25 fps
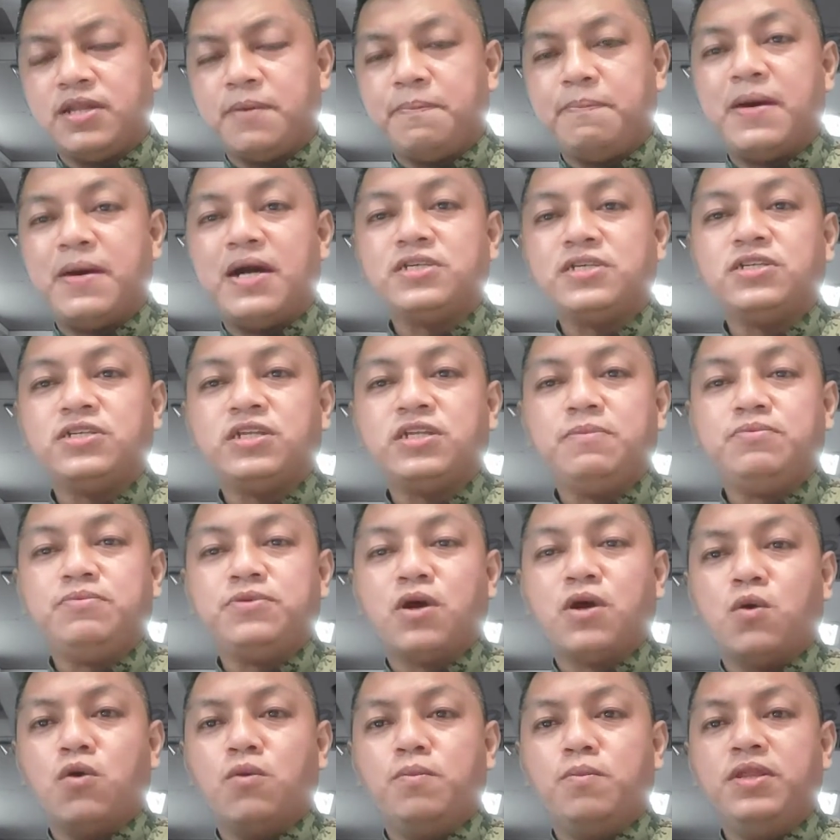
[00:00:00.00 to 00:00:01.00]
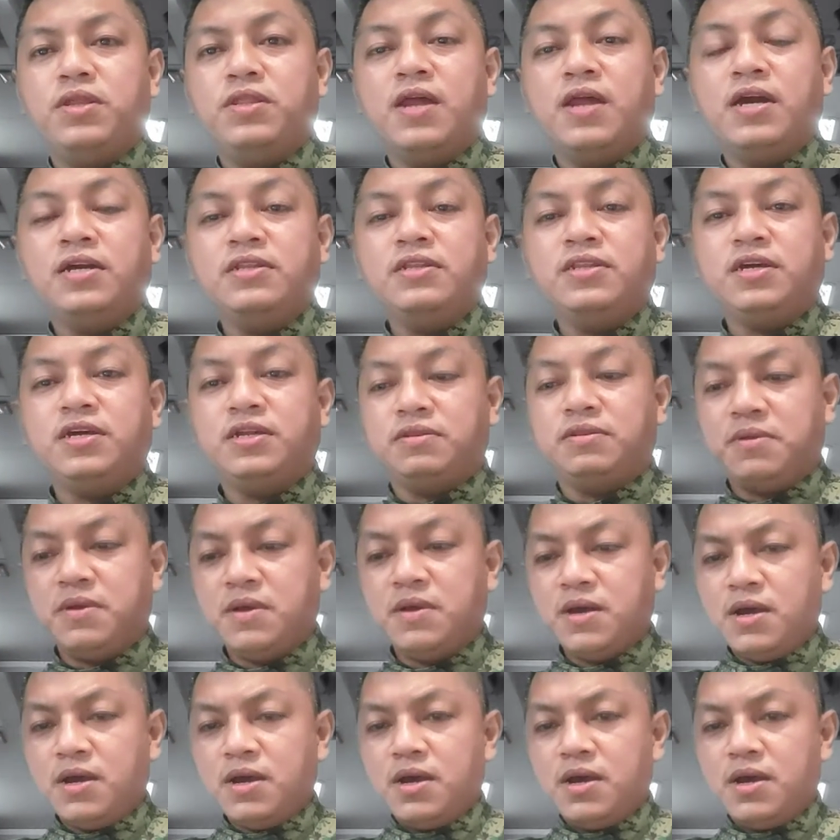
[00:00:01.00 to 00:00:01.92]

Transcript: nagpositive sa COVID-19